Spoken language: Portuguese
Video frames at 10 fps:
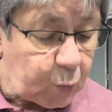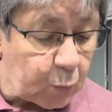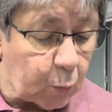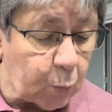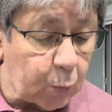
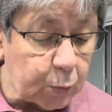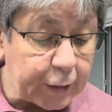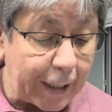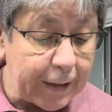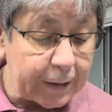O
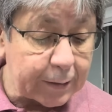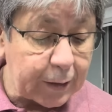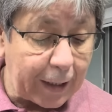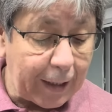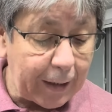Jair
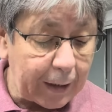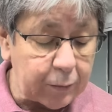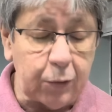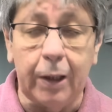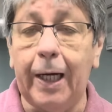será
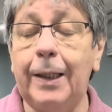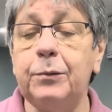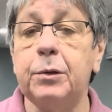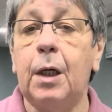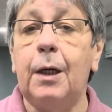relacionado
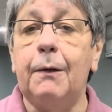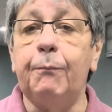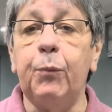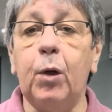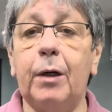
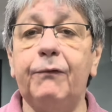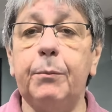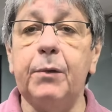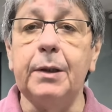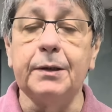nove
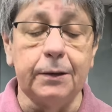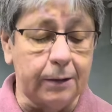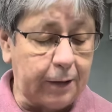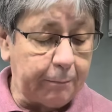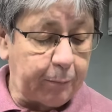
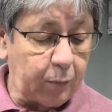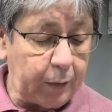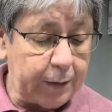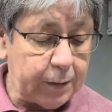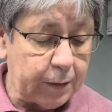meses
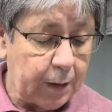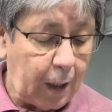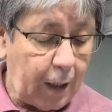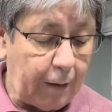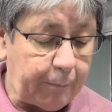depois,
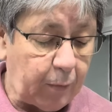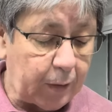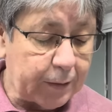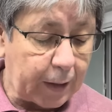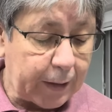
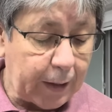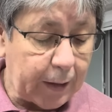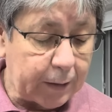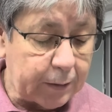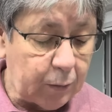após
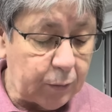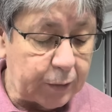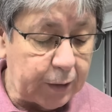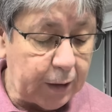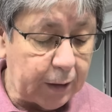aquela
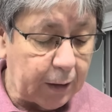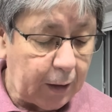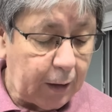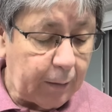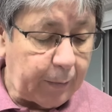cirurgia
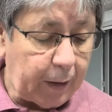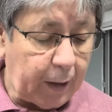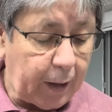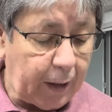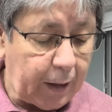
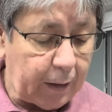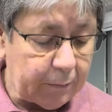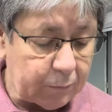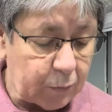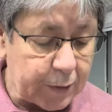para
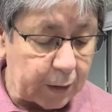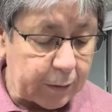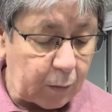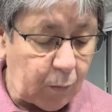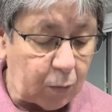
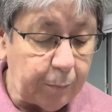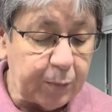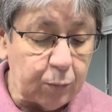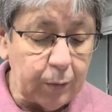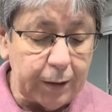consertar uma
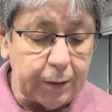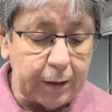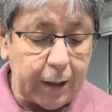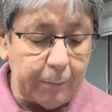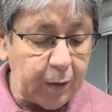ruptura de
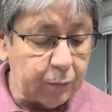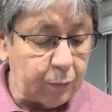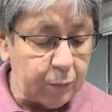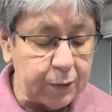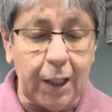ligamento
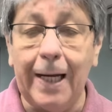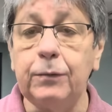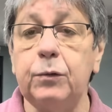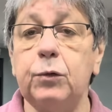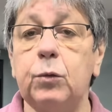
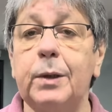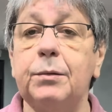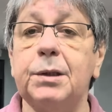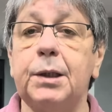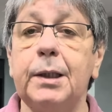cruzado do joelho
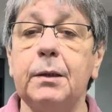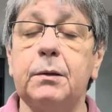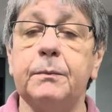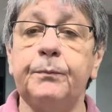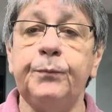
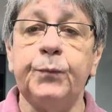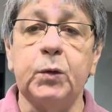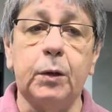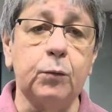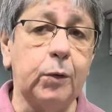esquerdo,
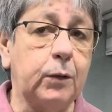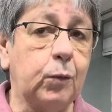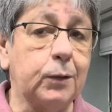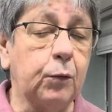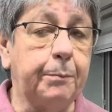tanto ele
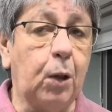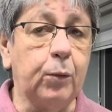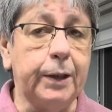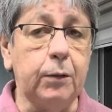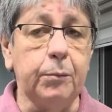quanto o
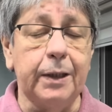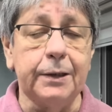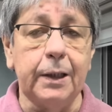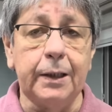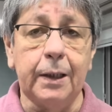Paulinho,
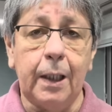mas ele